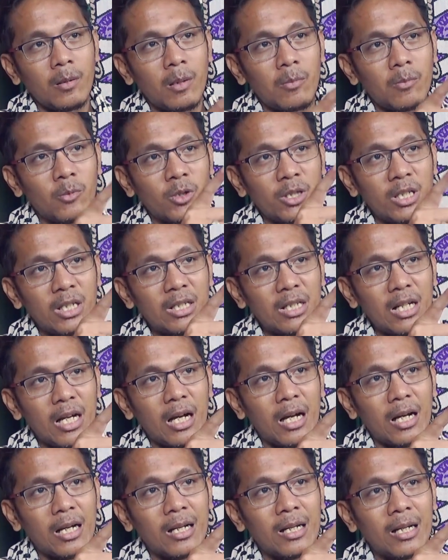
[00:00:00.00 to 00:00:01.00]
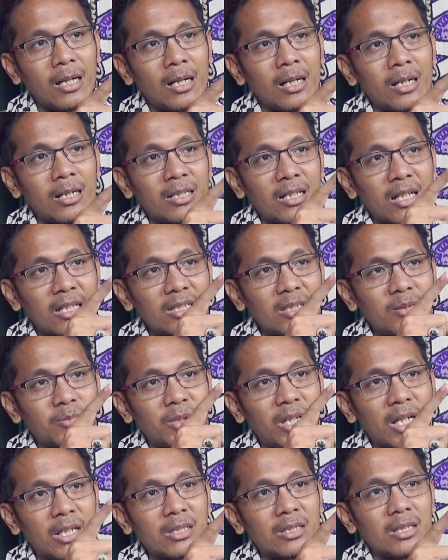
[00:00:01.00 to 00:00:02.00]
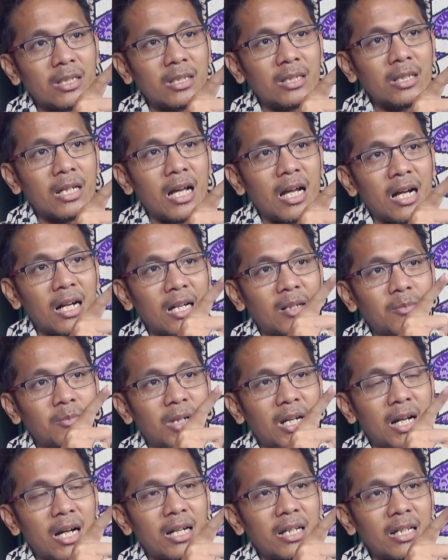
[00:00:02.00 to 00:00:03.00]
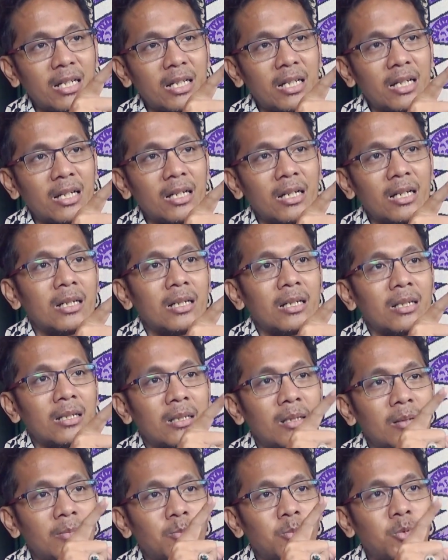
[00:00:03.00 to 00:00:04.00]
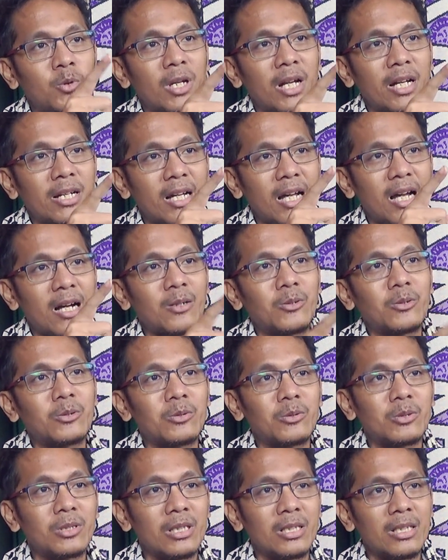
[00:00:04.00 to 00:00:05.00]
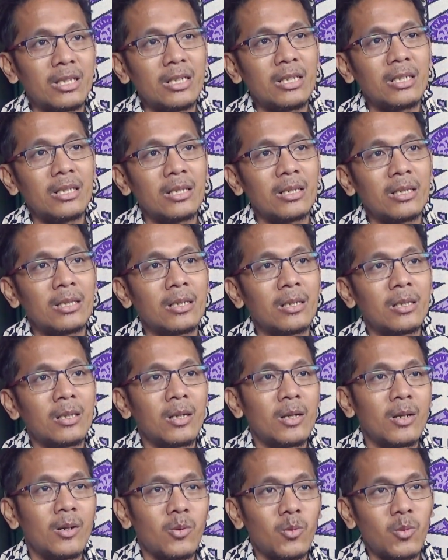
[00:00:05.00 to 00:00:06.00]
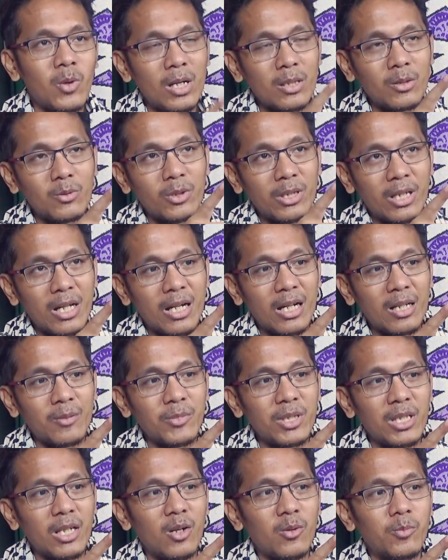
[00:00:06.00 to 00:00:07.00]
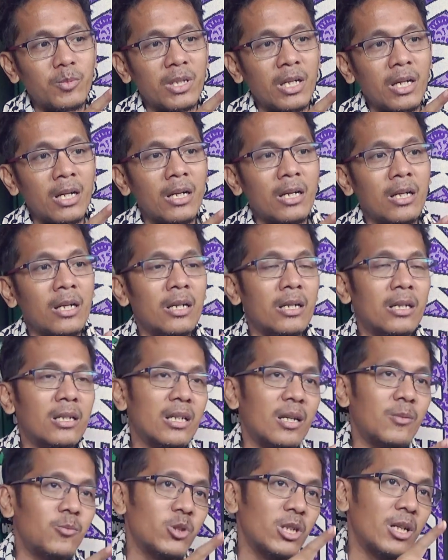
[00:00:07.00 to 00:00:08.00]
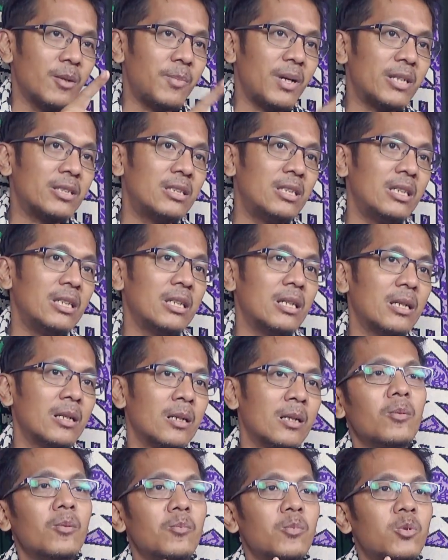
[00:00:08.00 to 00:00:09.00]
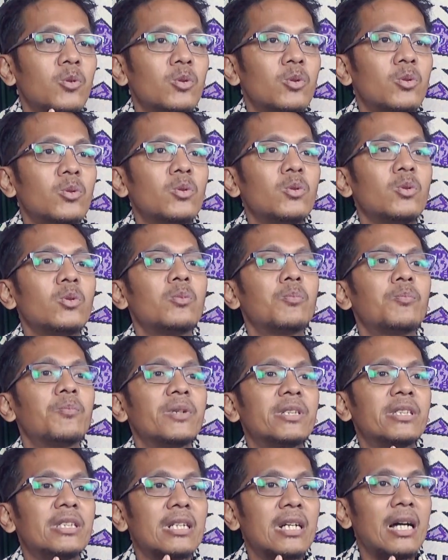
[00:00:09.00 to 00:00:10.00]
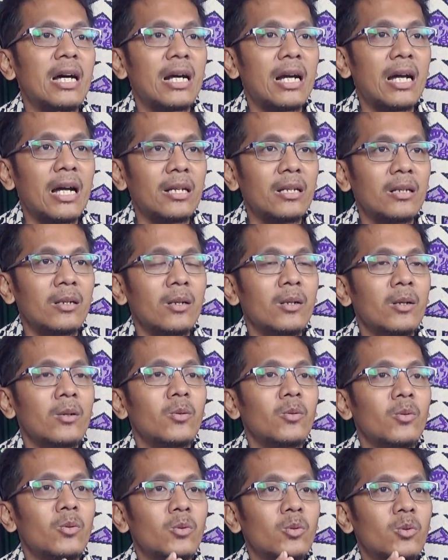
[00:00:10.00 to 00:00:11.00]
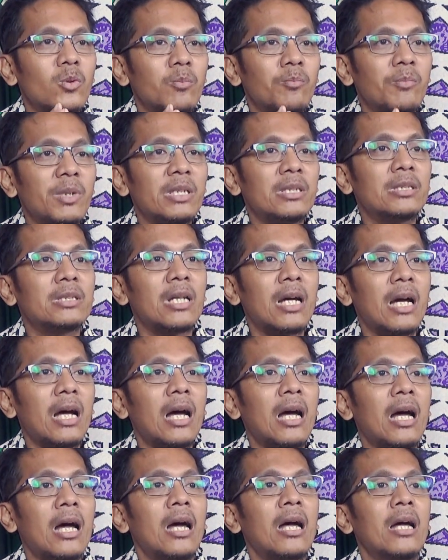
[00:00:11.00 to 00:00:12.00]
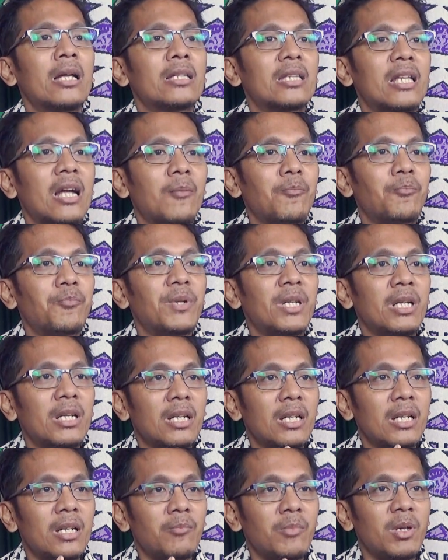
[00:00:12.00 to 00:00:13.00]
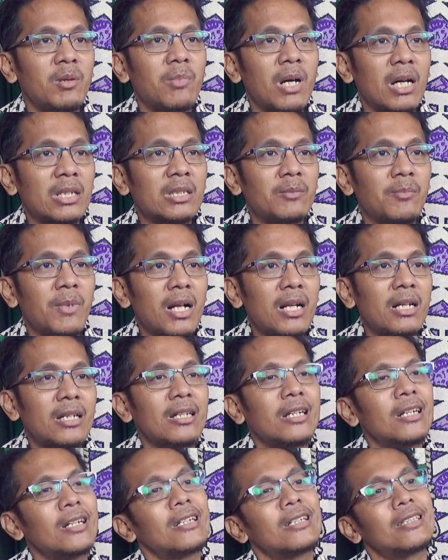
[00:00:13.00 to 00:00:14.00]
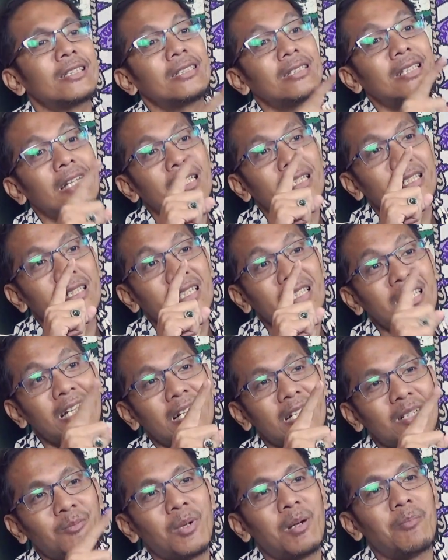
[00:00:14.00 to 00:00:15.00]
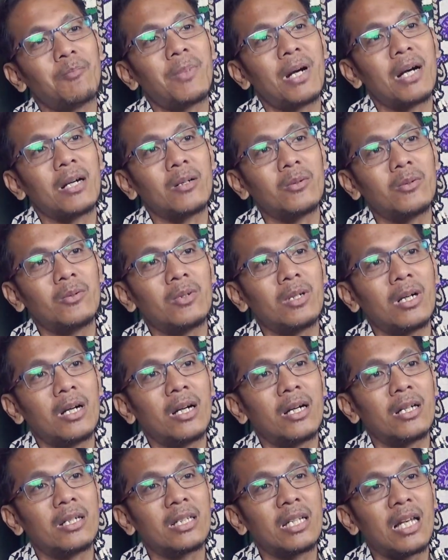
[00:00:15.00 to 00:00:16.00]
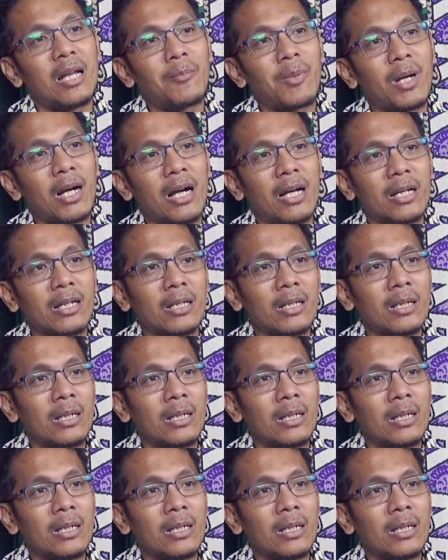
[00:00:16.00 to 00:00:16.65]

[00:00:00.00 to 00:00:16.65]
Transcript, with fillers: Mungkinkah nasib Jackson akan berakhir di bulan Agustus ini? Waktu yang akan menjawabnya, namun yang pasti butuh penyegaran untuk bisa tampil lebih maksimal dan tidak demam panggung eh, di lapangan